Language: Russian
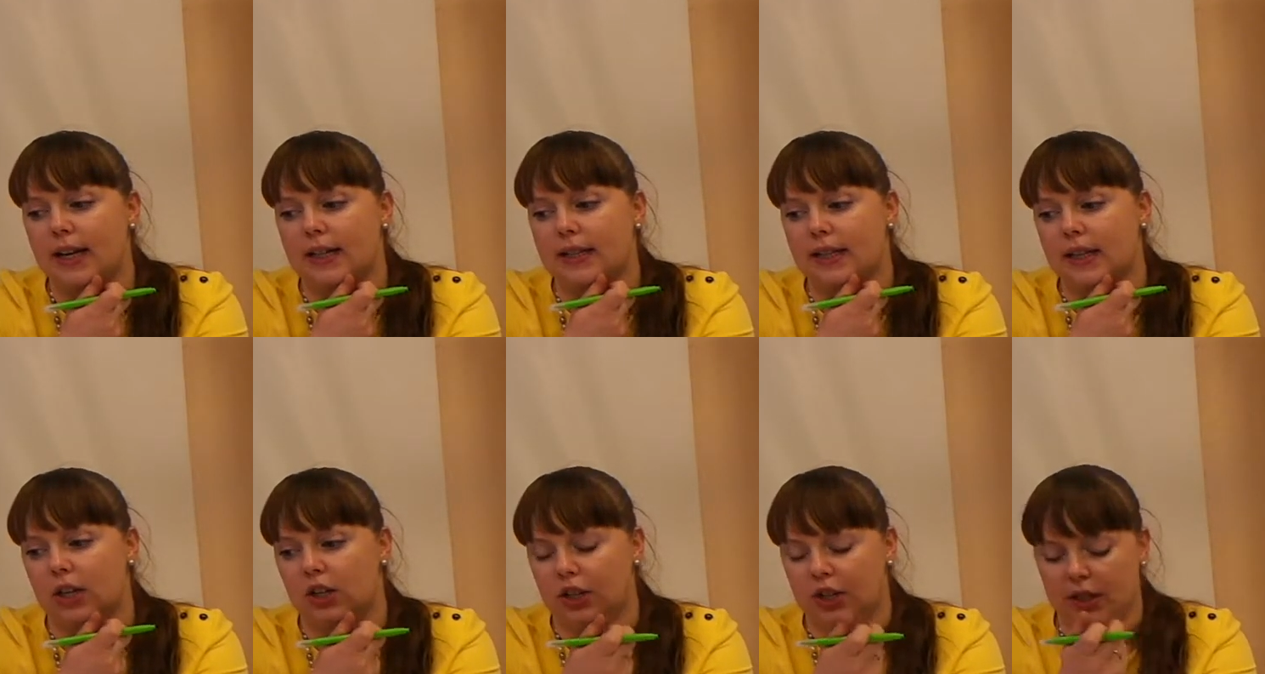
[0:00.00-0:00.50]
из
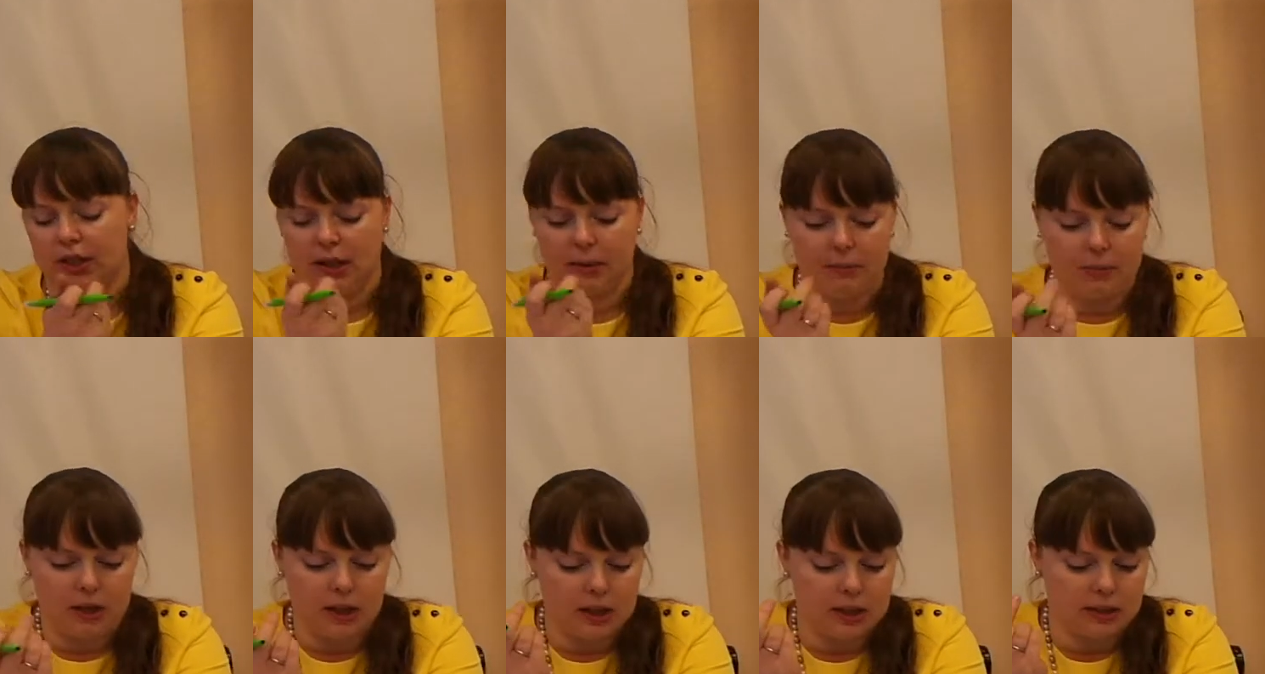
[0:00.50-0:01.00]
нашей
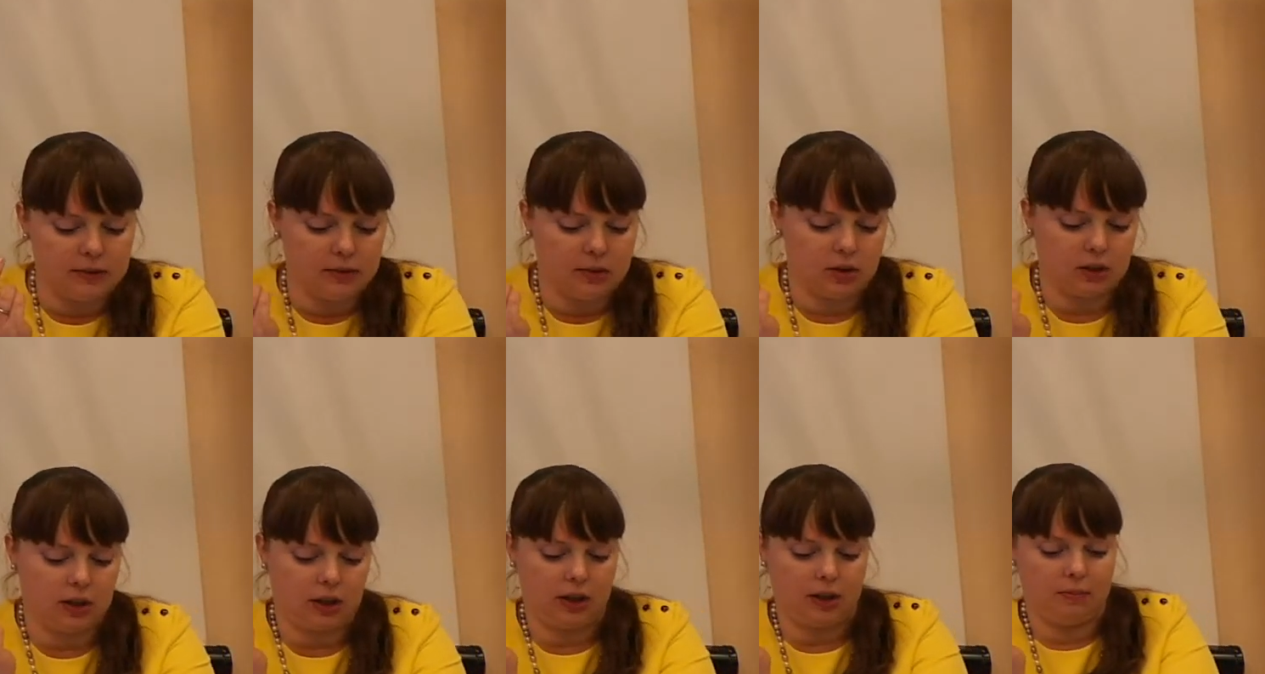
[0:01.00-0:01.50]
таблицы,
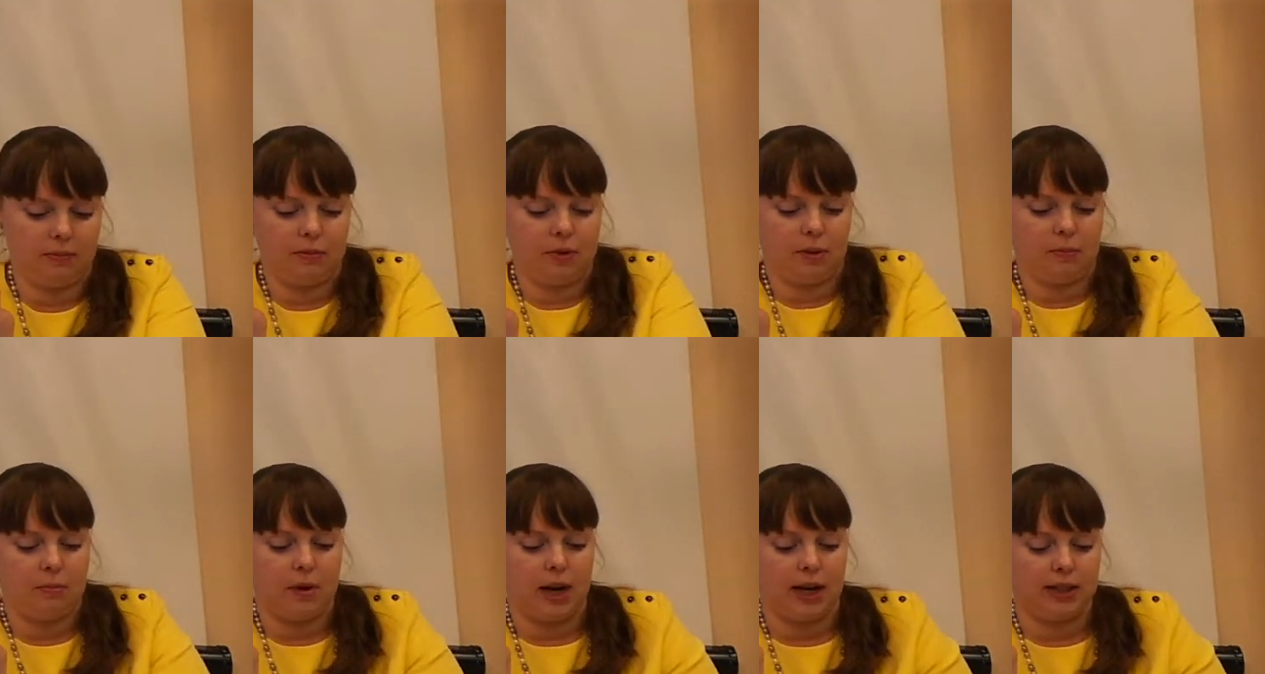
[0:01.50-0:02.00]
все-таки
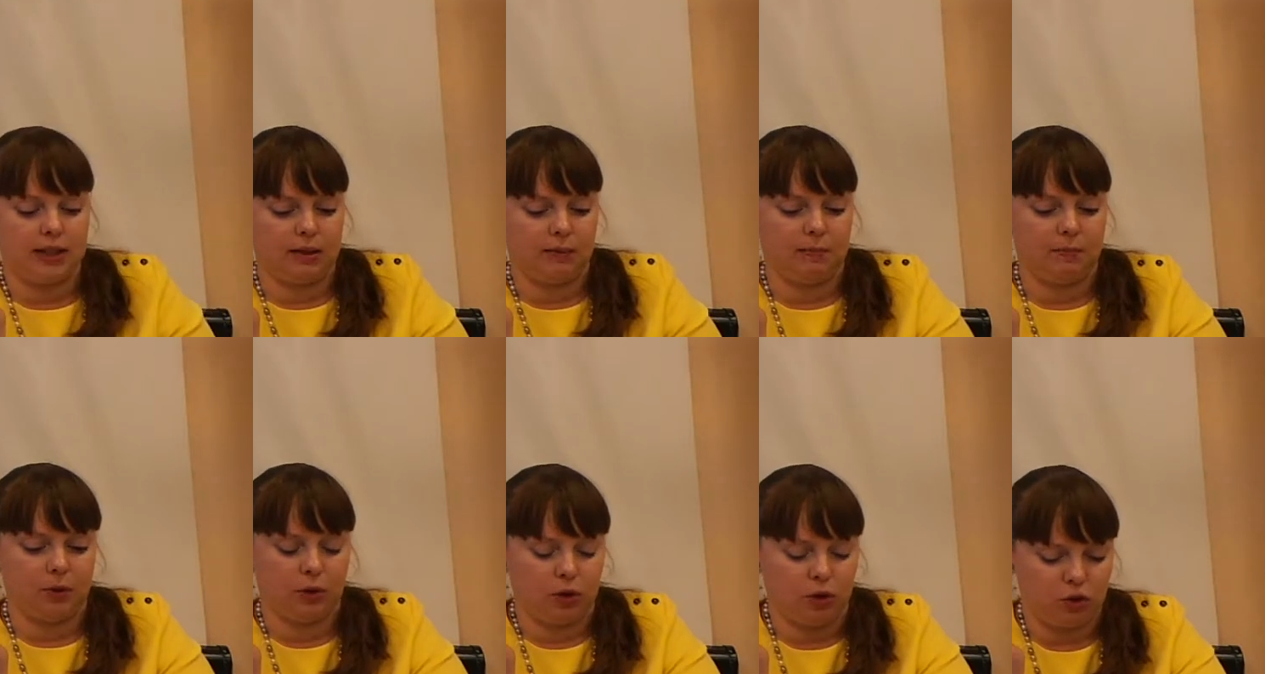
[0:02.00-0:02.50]
на биотип
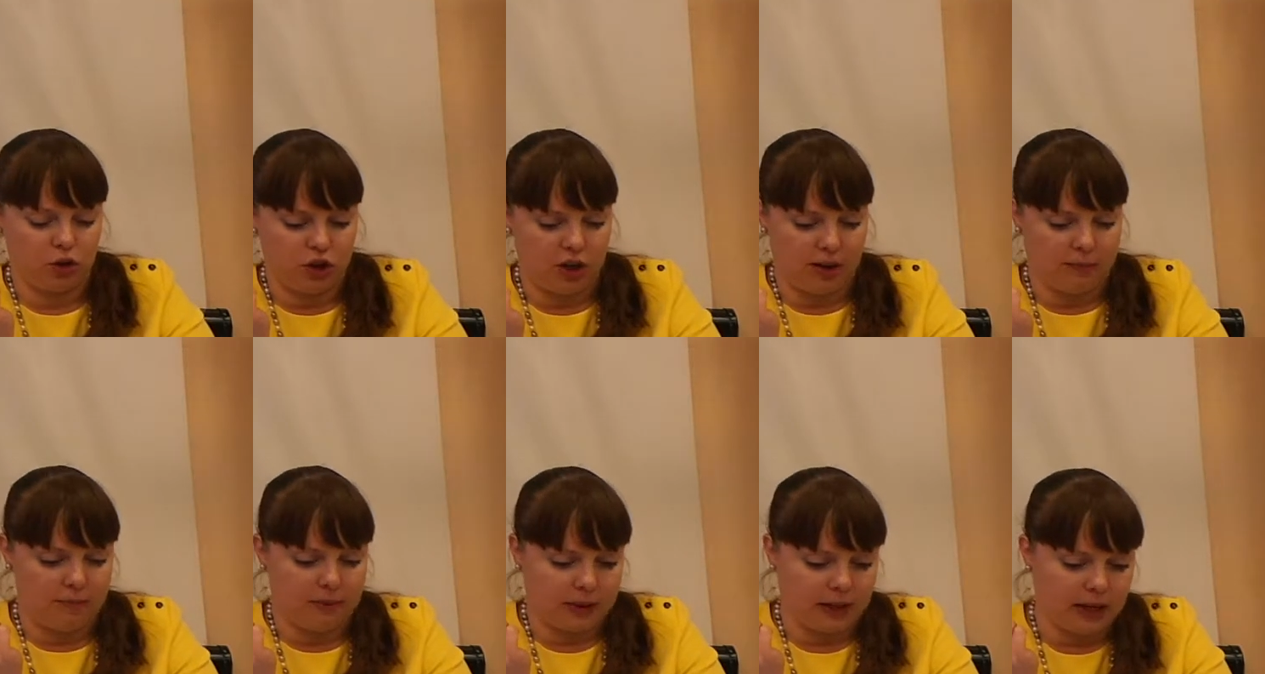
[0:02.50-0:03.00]
мы тоже
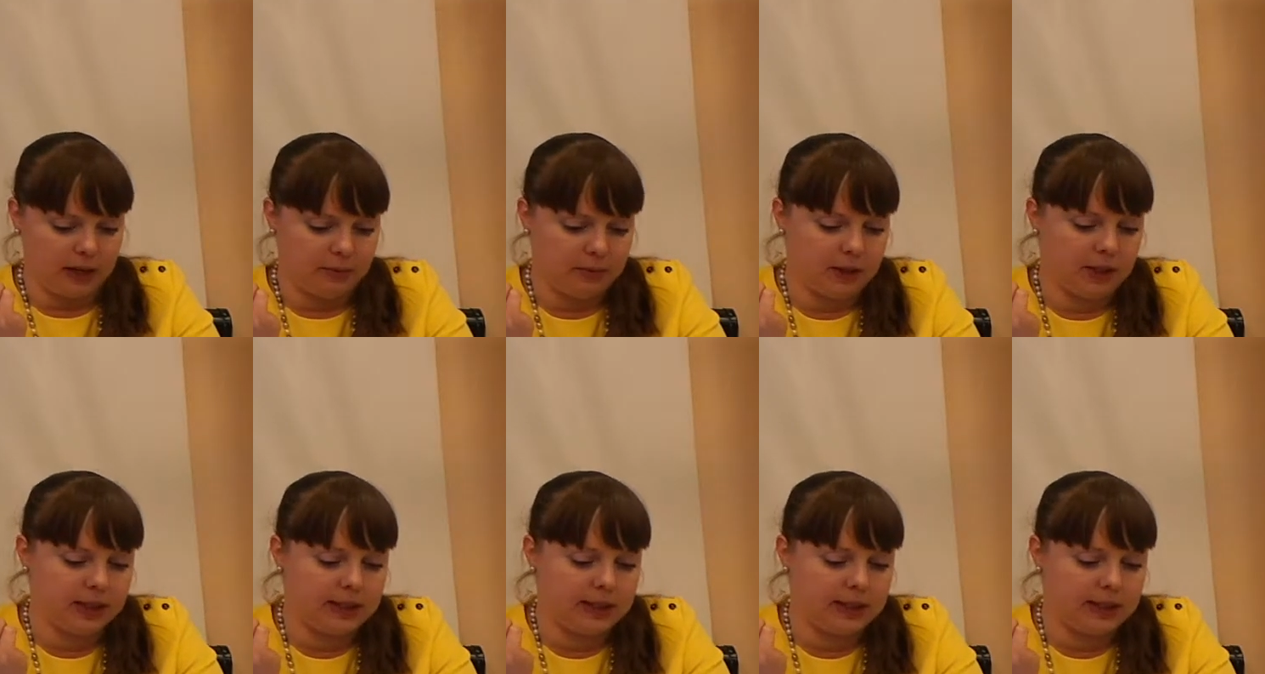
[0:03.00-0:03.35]
опираемся.